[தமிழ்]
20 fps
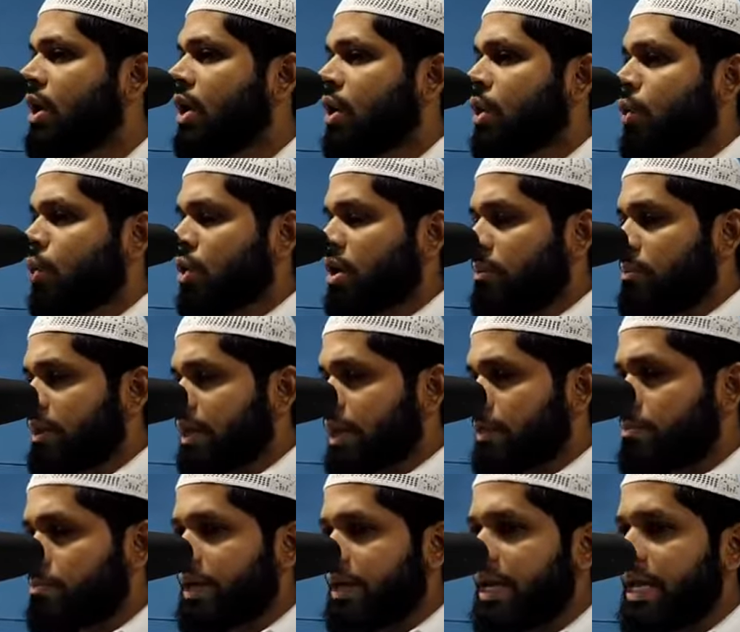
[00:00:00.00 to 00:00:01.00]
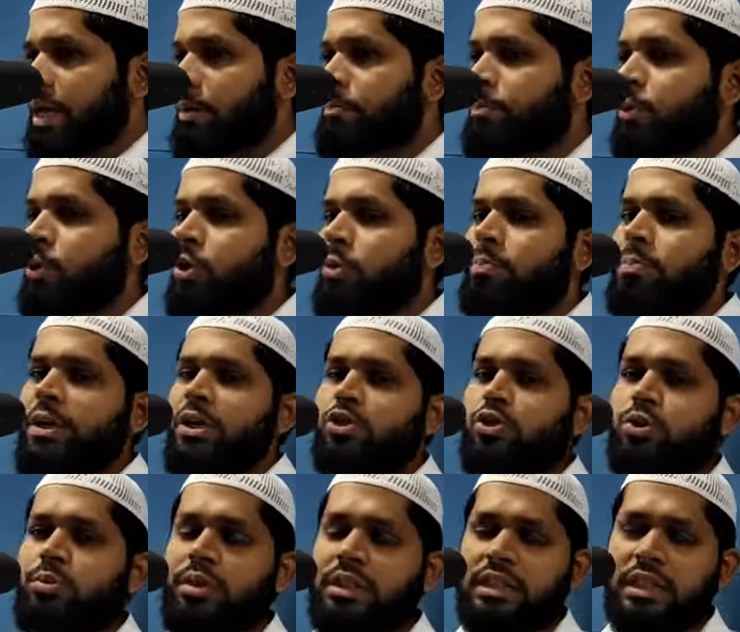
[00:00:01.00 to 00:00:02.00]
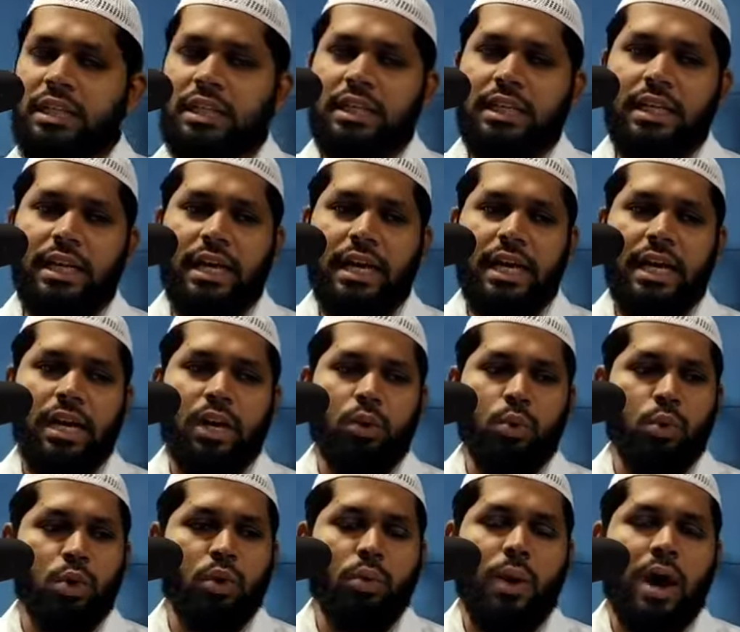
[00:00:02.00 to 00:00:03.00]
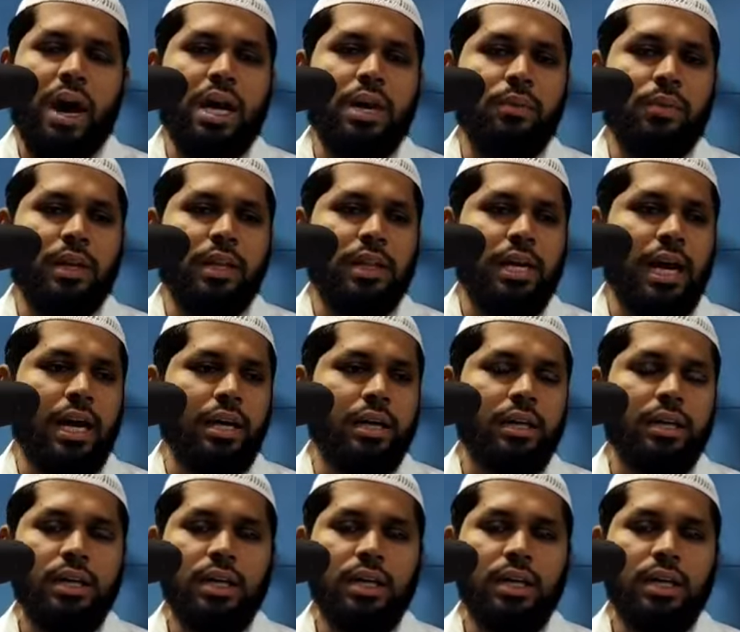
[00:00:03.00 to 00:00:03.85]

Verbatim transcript: ஒரு மிகப்பெரிய பொறுப்பை சுமந்திருக்கிற ஒரு வானவர் தான்